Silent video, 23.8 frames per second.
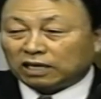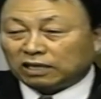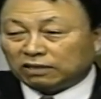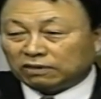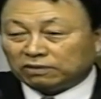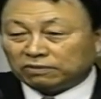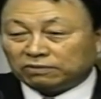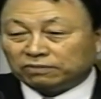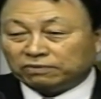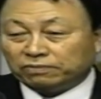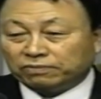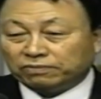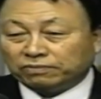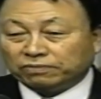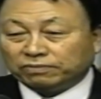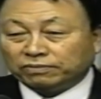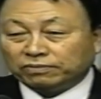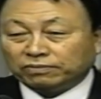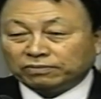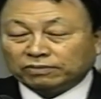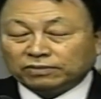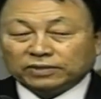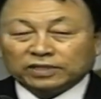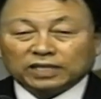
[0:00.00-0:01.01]
的，先给
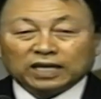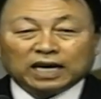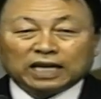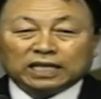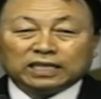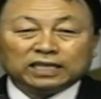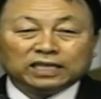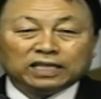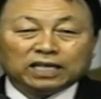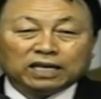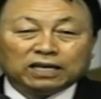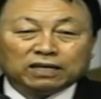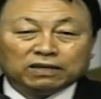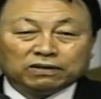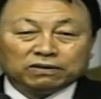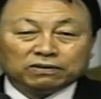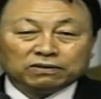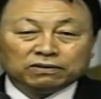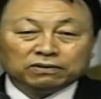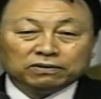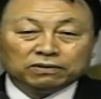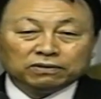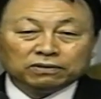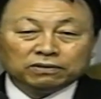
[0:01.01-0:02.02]
自己留一下什
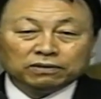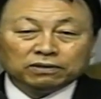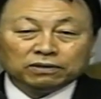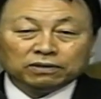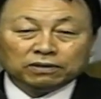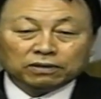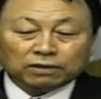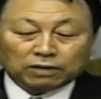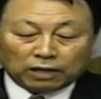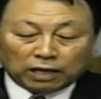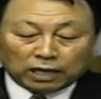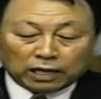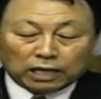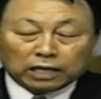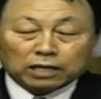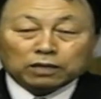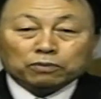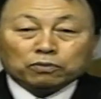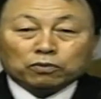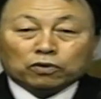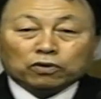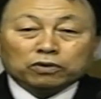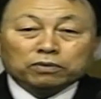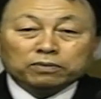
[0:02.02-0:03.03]
么什么样的余
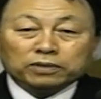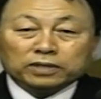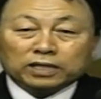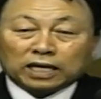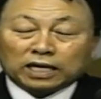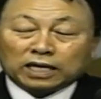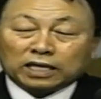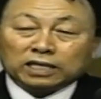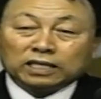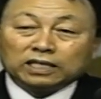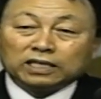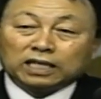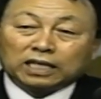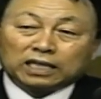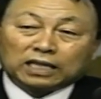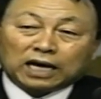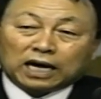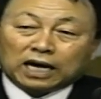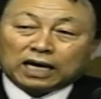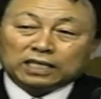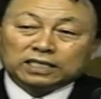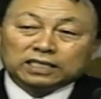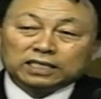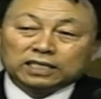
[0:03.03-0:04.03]
地，然后再来
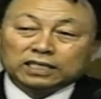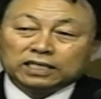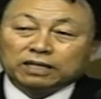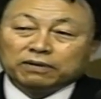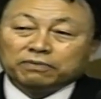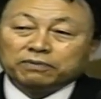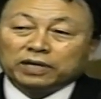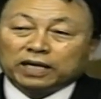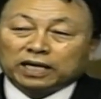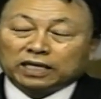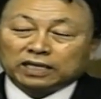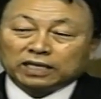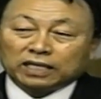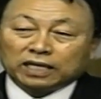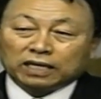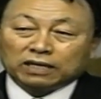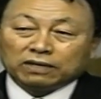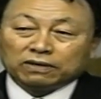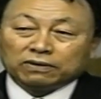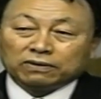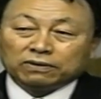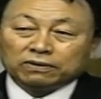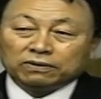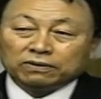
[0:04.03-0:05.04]
找到主。
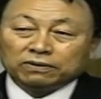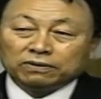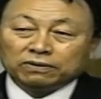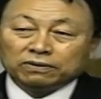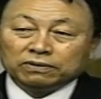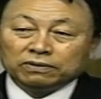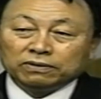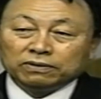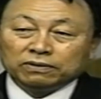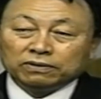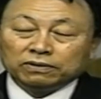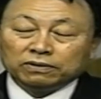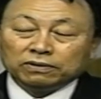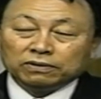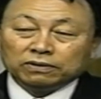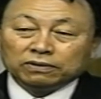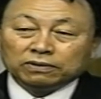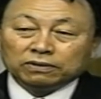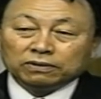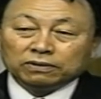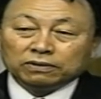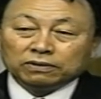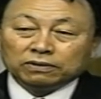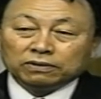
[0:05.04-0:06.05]
而上帝全
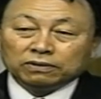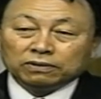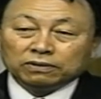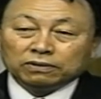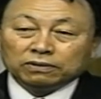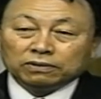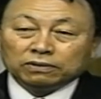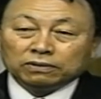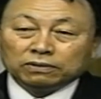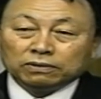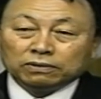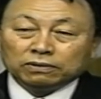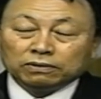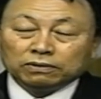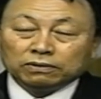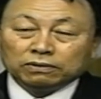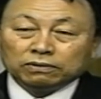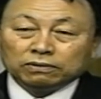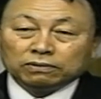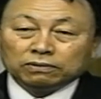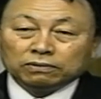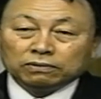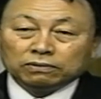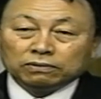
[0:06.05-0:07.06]
都知道我们的
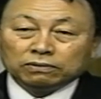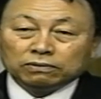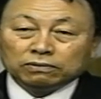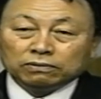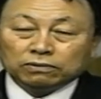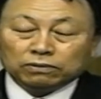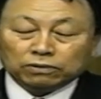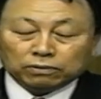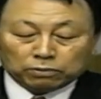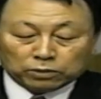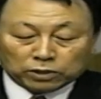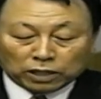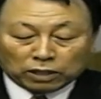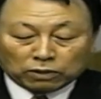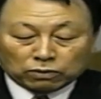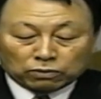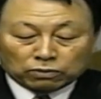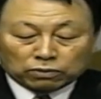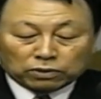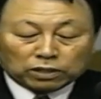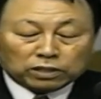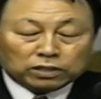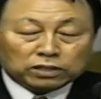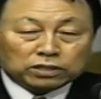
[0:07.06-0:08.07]
心思，我们的想
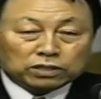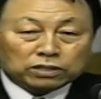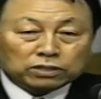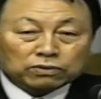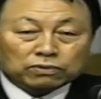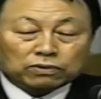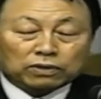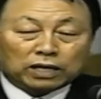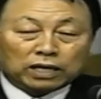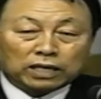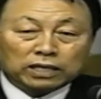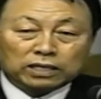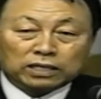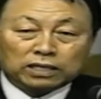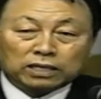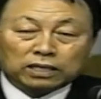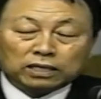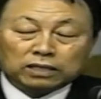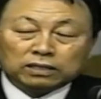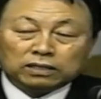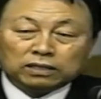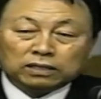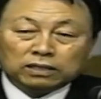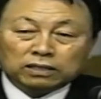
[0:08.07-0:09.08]
法，我们在想
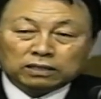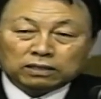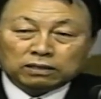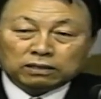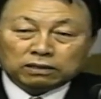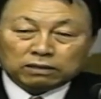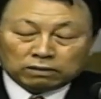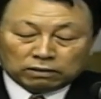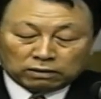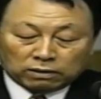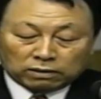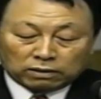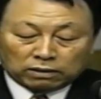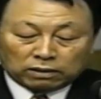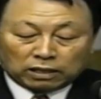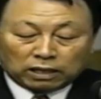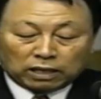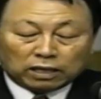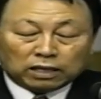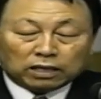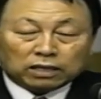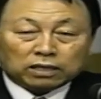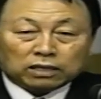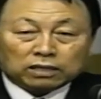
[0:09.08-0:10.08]
什么。上帝
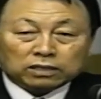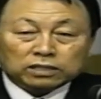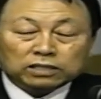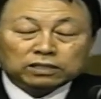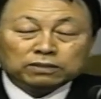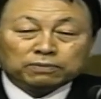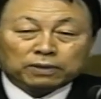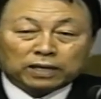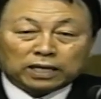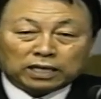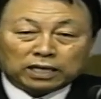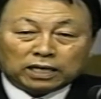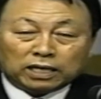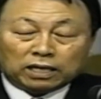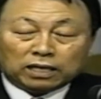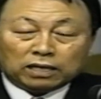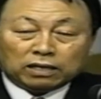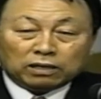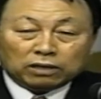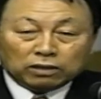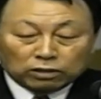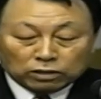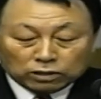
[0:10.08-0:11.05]
全都知道。